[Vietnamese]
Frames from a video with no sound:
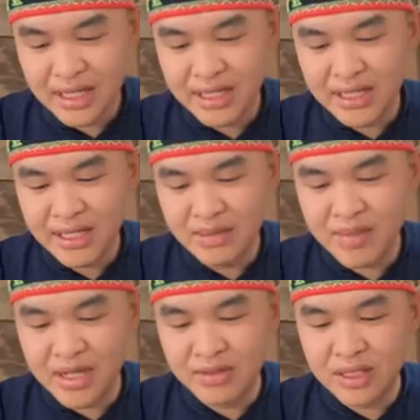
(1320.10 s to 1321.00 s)
mơ này
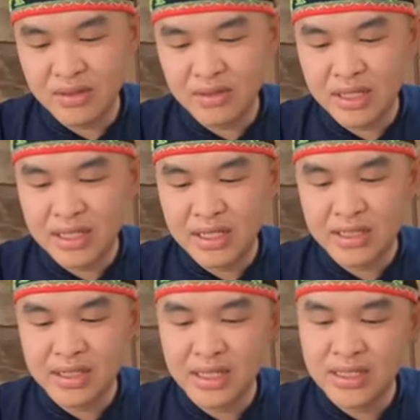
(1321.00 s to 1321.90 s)
bao đâu cả
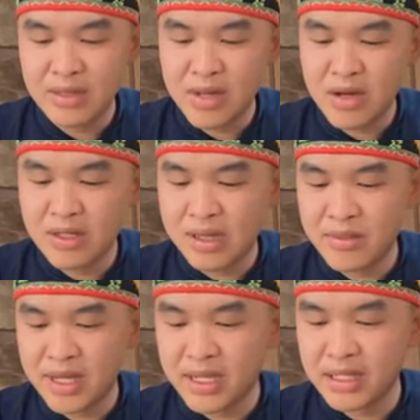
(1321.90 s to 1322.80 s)
đấy nếu mà hao
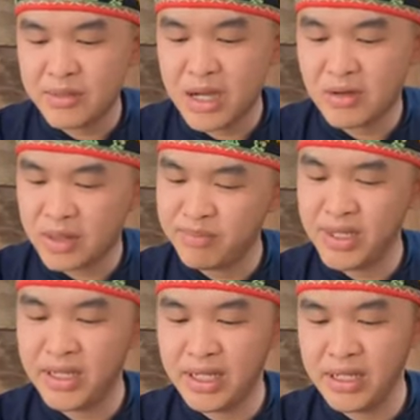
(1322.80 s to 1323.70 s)
cải bể à, nếu mà hao hắn
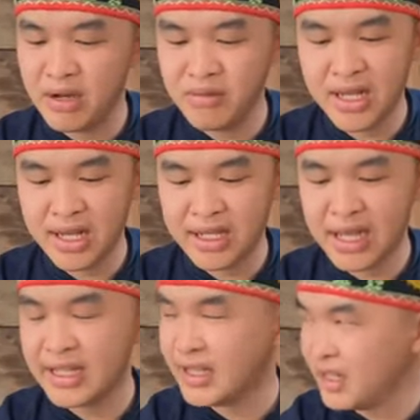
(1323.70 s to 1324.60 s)
pin ế thì hao mình lại
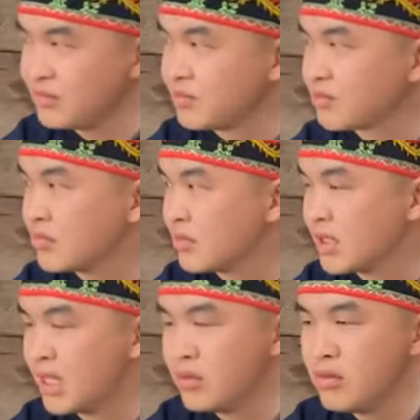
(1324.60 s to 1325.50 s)
cải đến đó
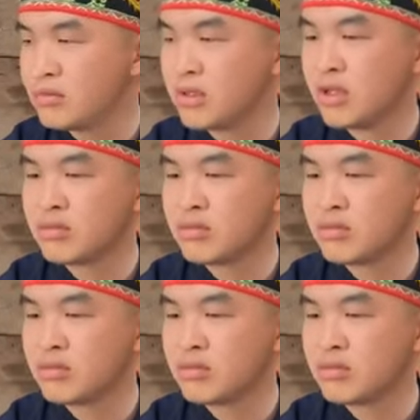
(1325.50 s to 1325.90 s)
ừ, lắm lúc